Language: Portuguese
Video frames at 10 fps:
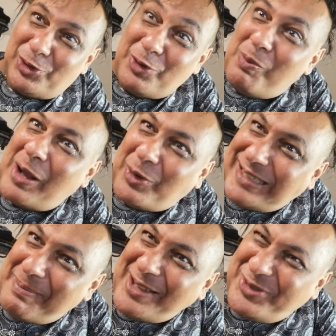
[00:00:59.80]
Eu jogo uma
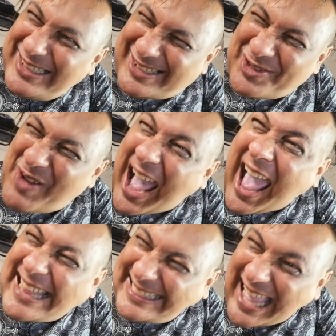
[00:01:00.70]
coisa
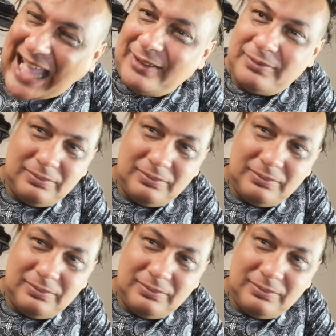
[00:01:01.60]
amaldiçoada.